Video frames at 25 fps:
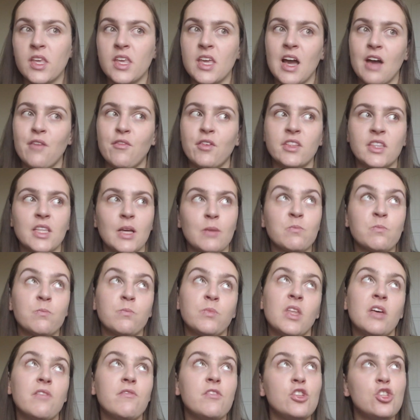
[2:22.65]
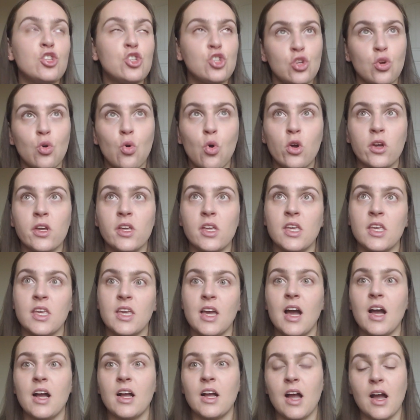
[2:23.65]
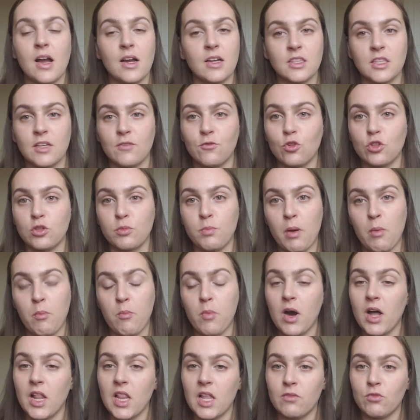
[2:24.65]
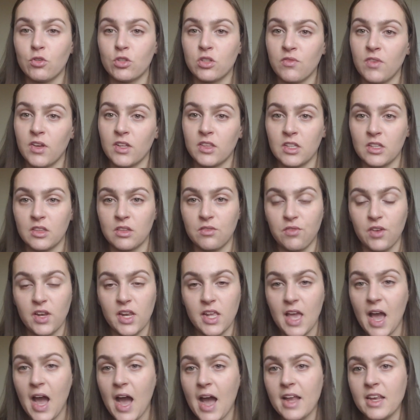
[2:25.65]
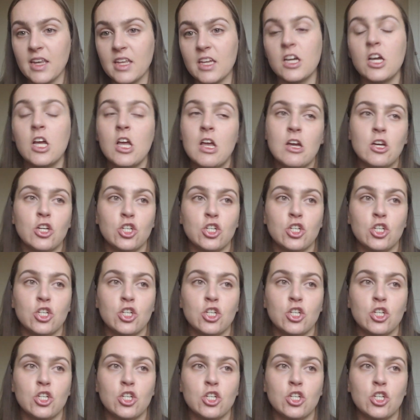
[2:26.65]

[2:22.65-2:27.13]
я в этом новичок, я как-то вот попала вот в это влияние,